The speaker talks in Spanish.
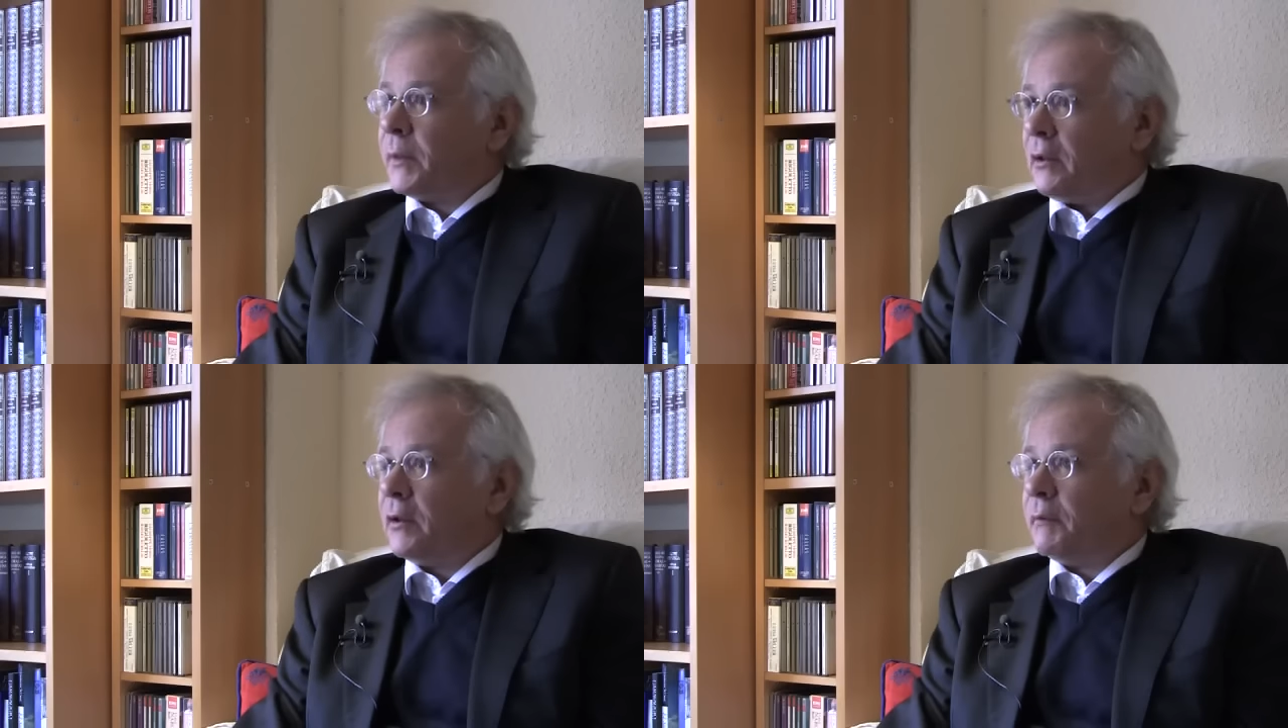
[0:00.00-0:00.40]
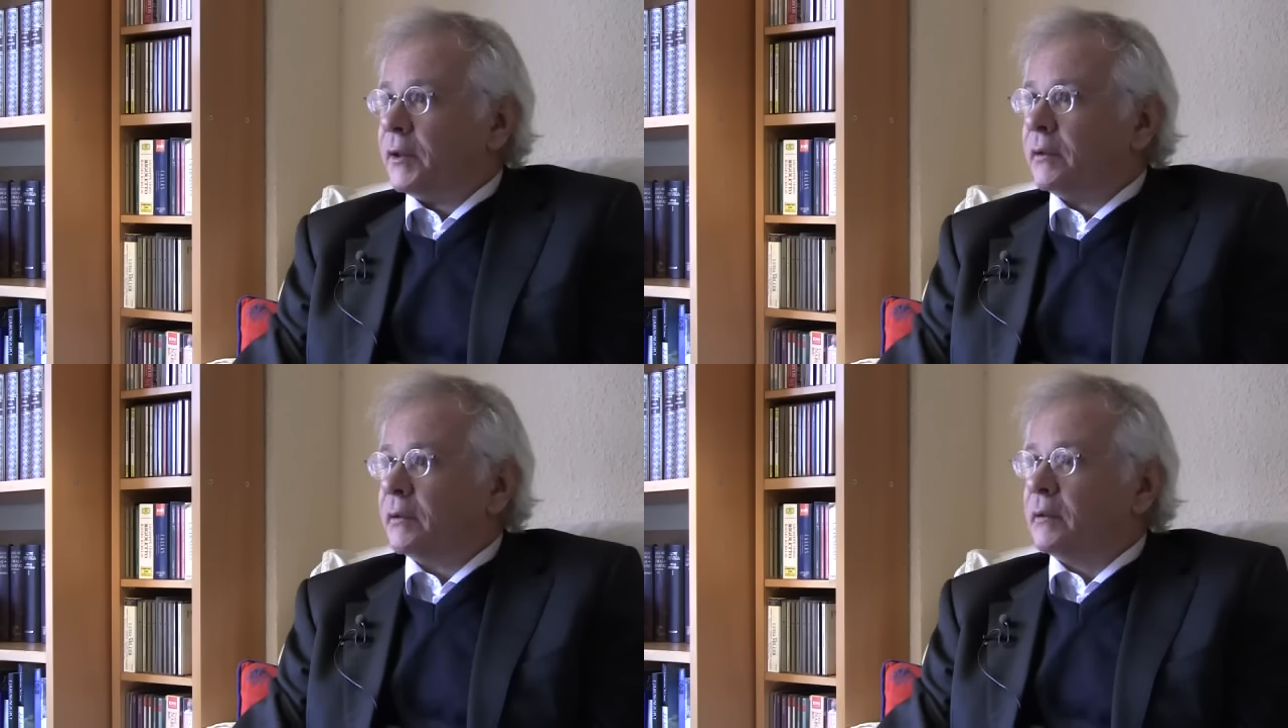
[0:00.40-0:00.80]
española,
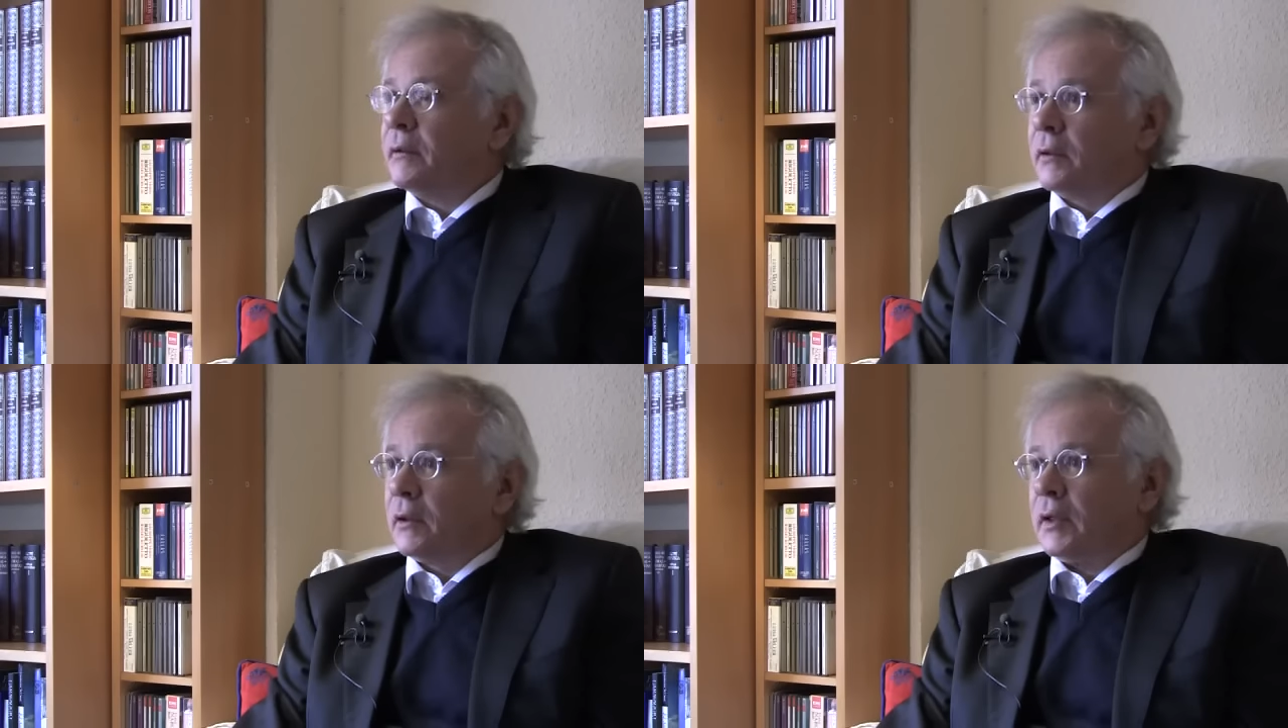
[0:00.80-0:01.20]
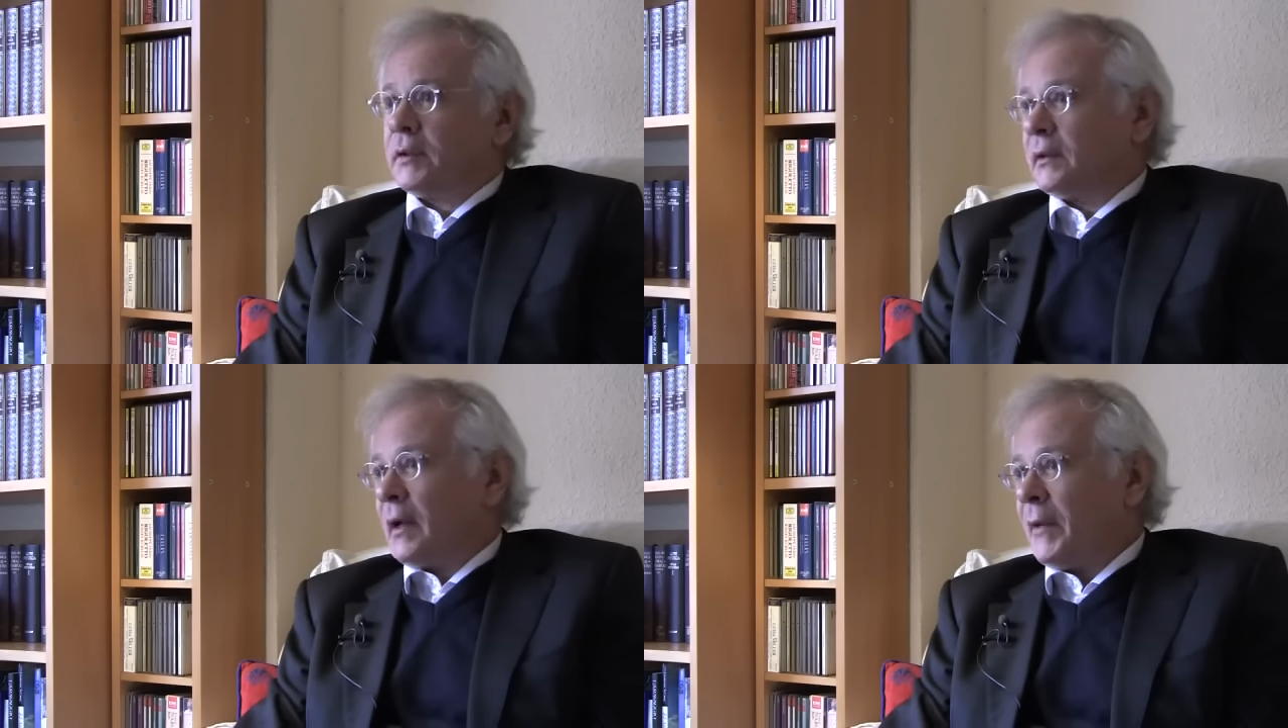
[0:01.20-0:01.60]
perdón
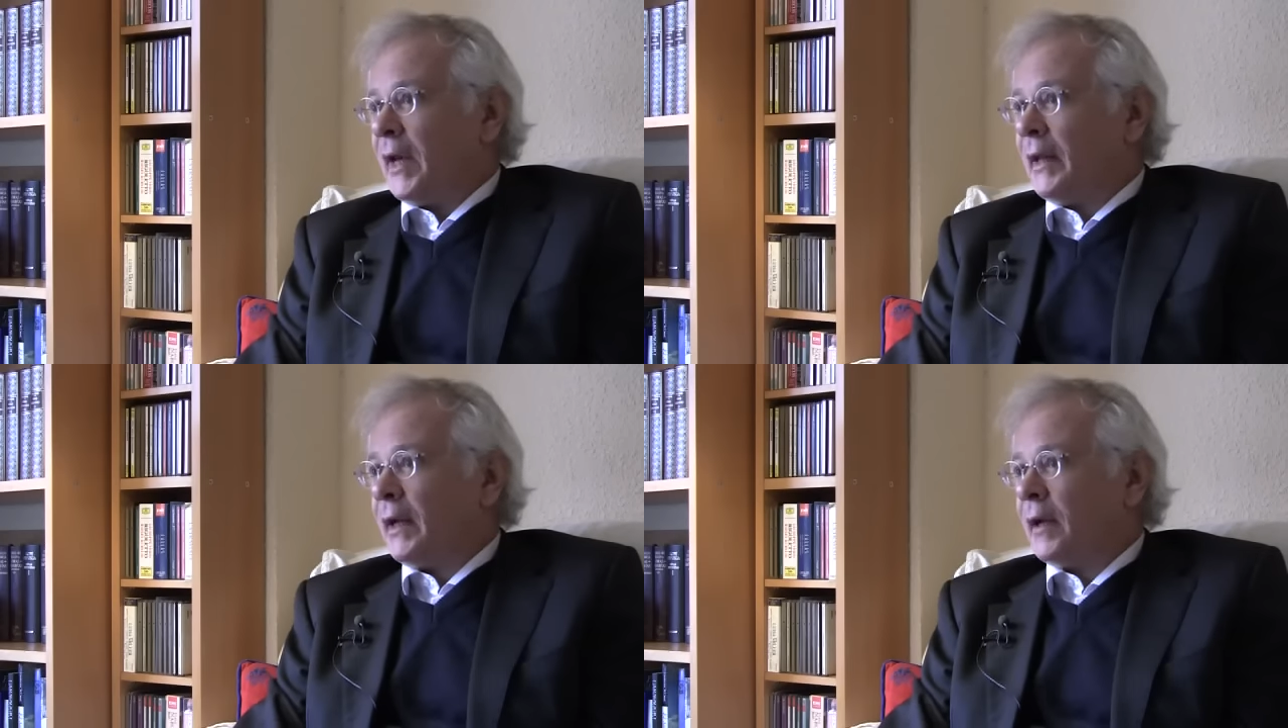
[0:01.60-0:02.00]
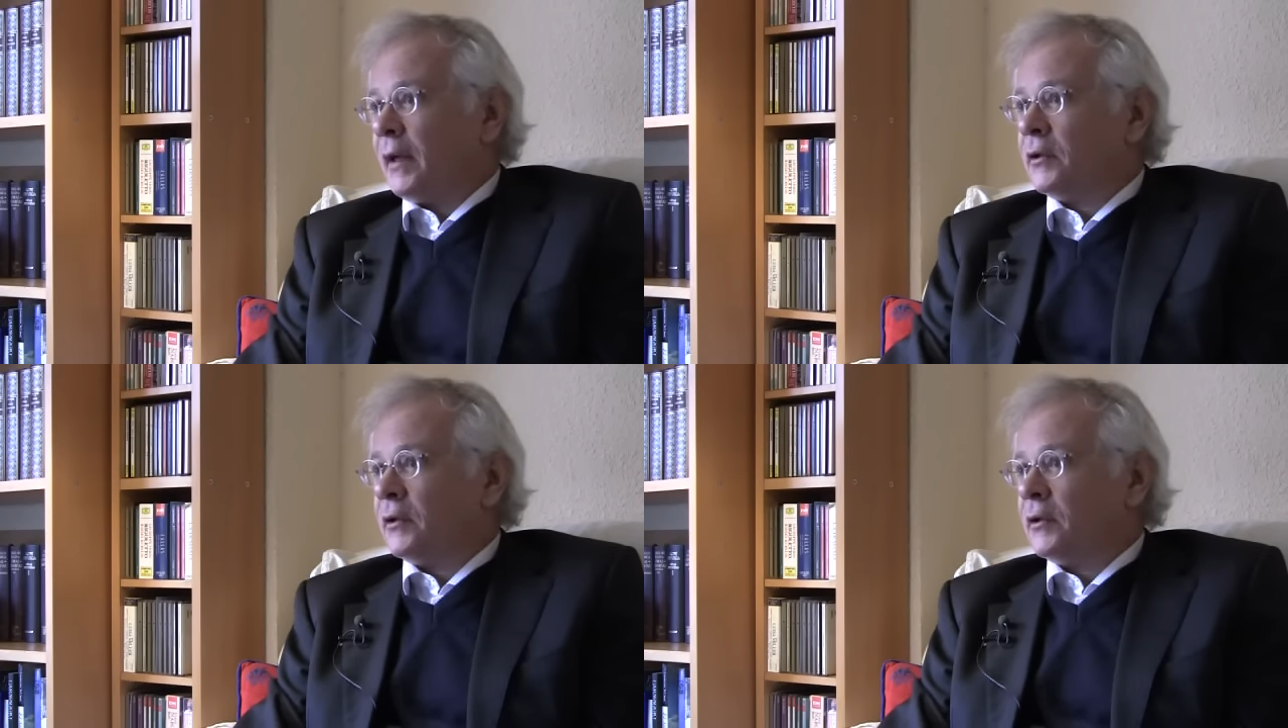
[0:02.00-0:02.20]
es América